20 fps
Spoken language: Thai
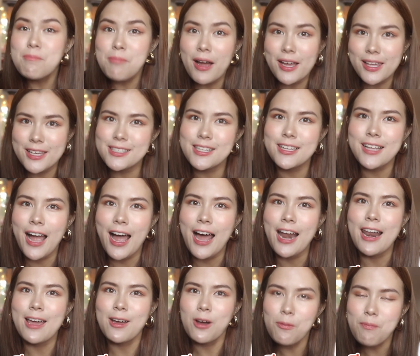ปากีสถาน
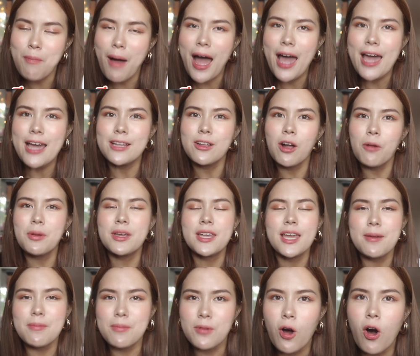อะไรก็ไปเนาะไป
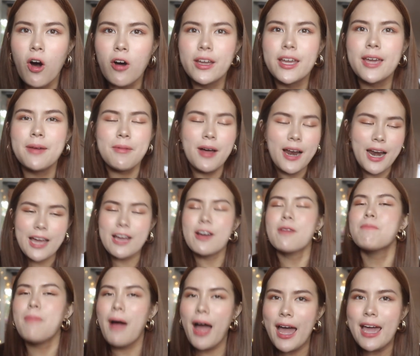เก็บเงาะเก็บอะไร
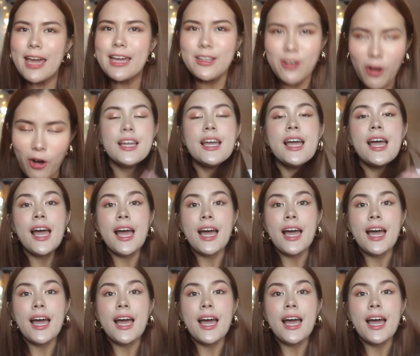ก็ไปเนาะ